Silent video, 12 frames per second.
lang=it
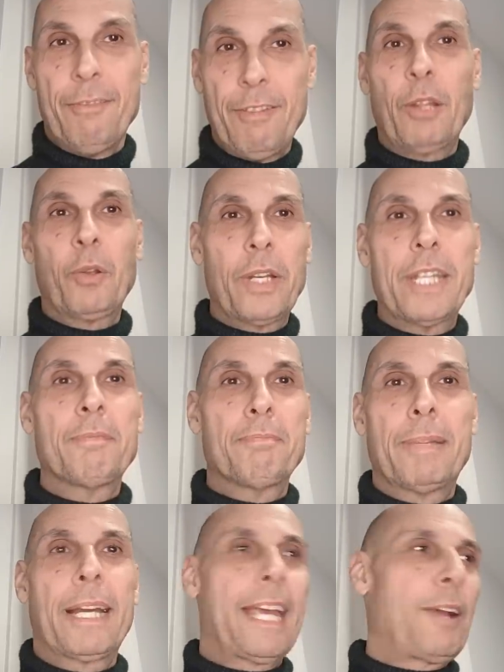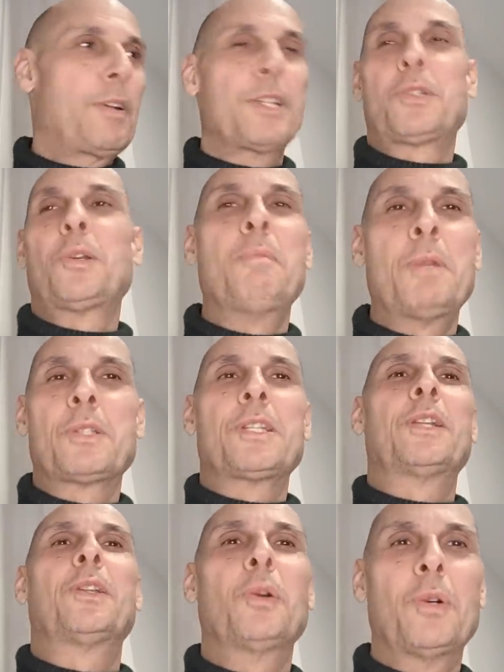vado lì perché questo è il mio
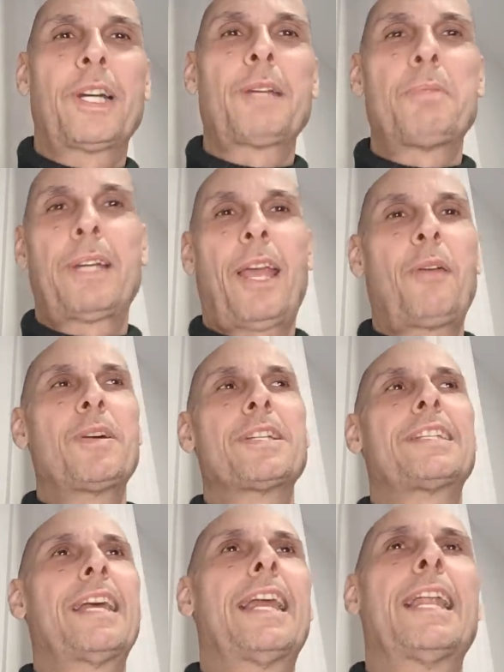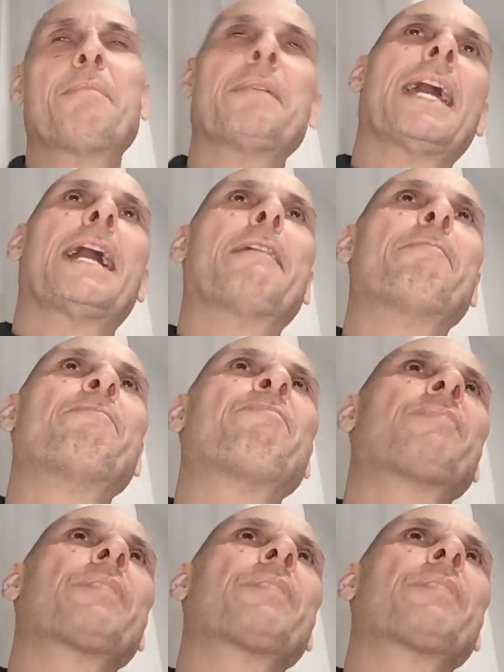settore, perché questa è la mia